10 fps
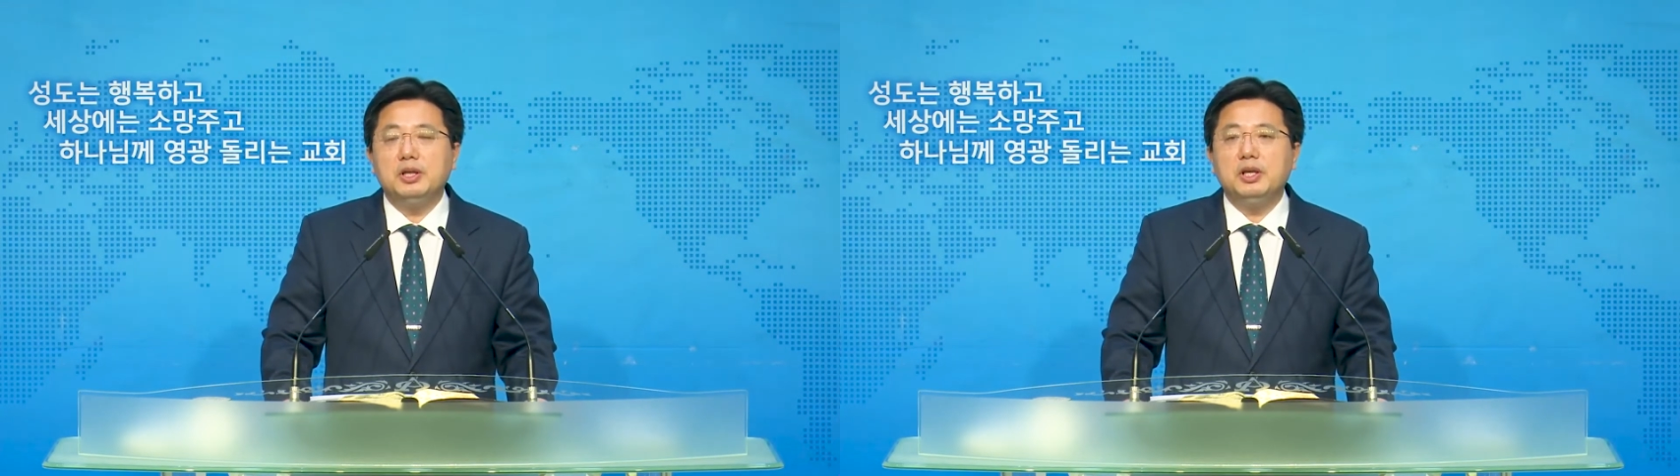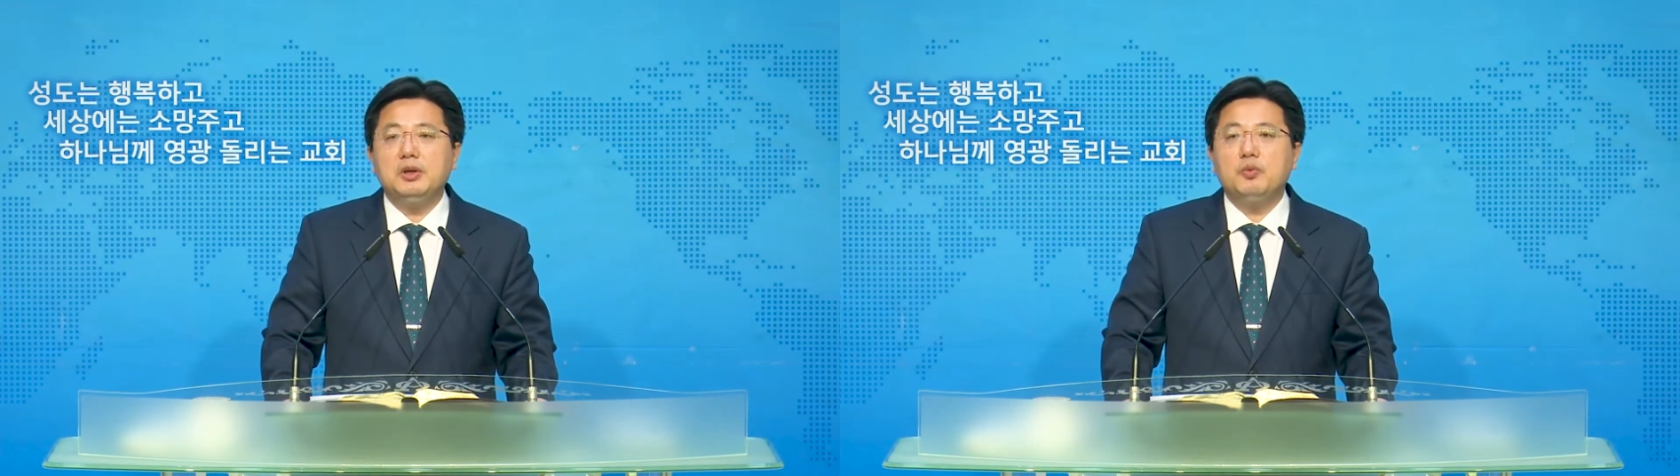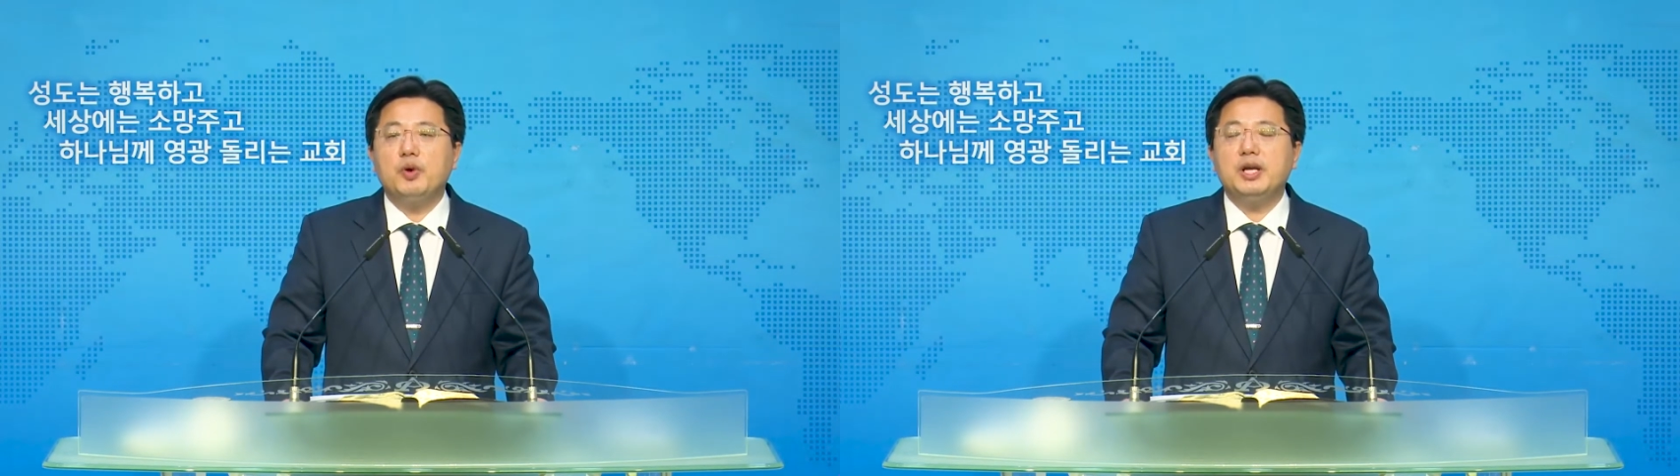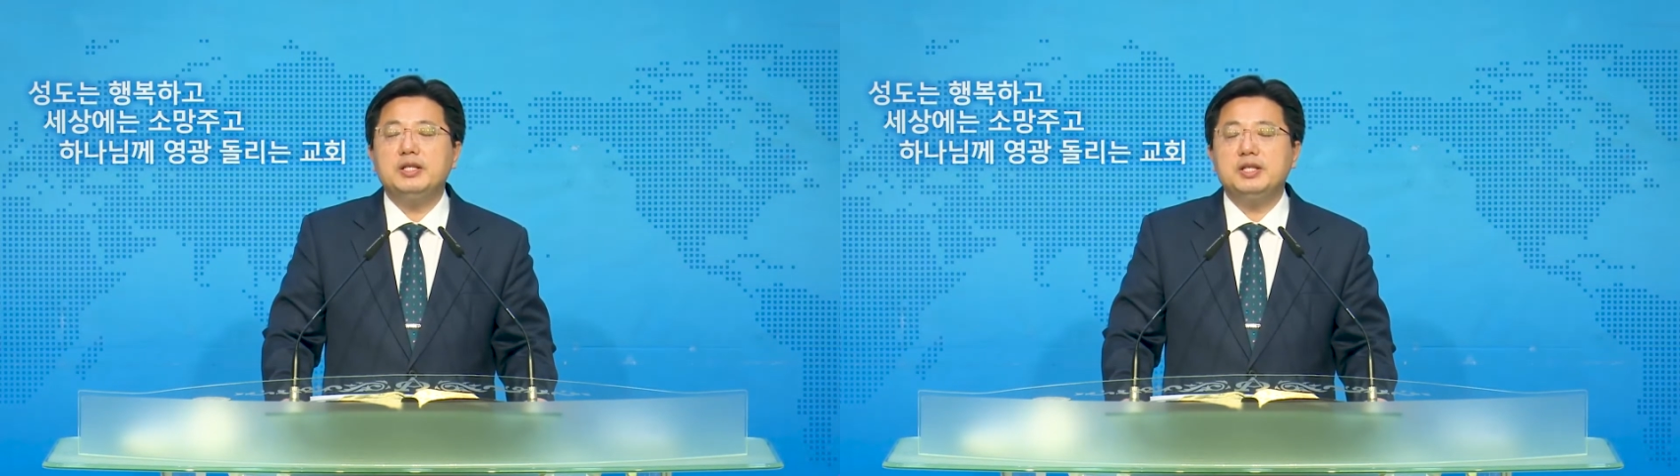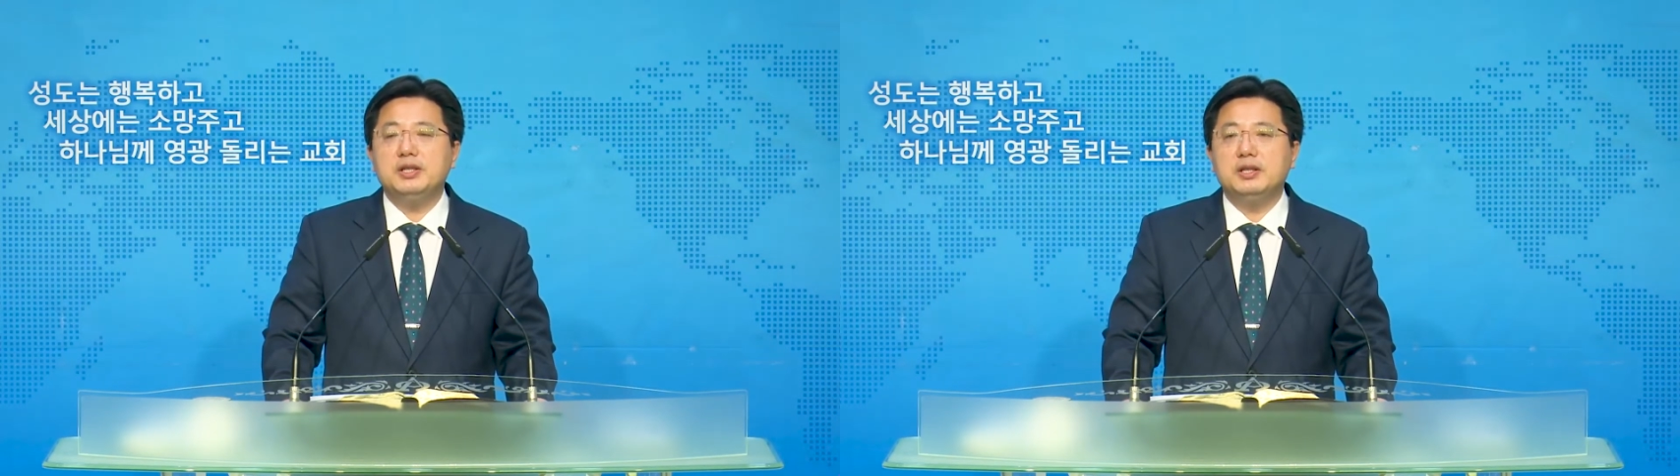이
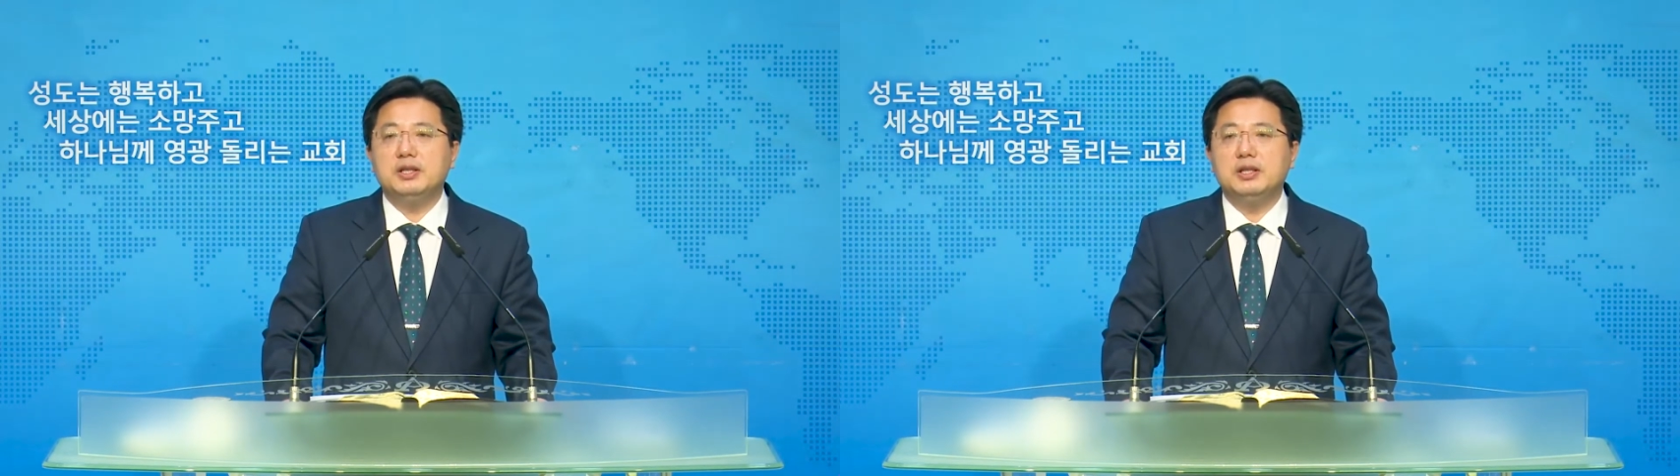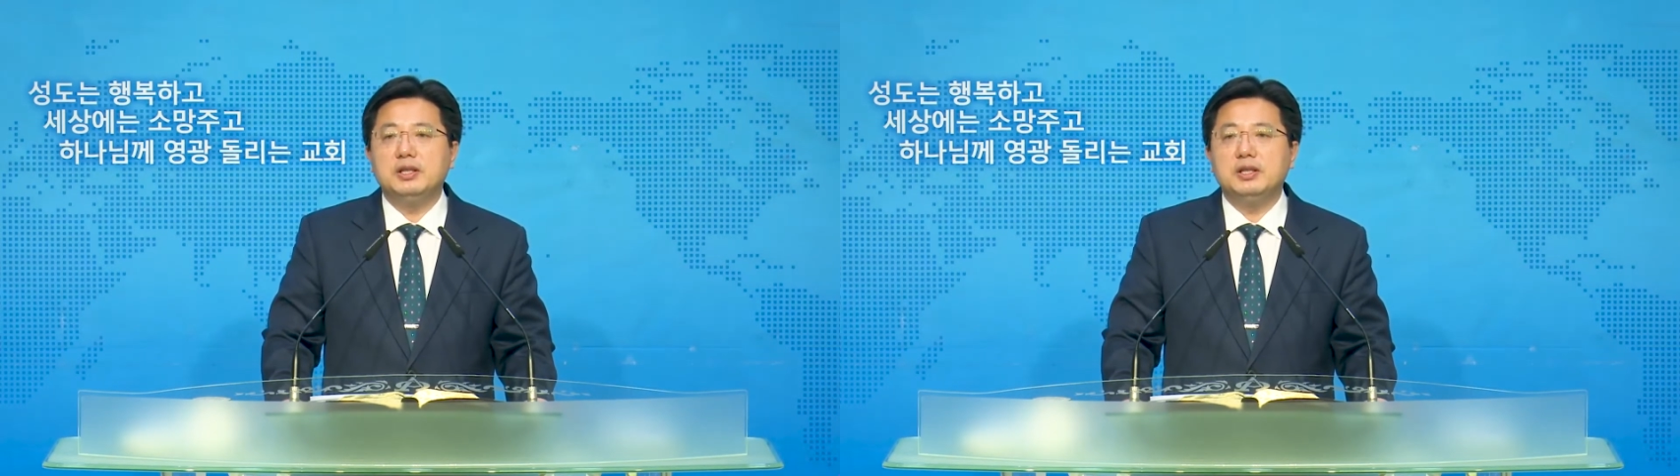외진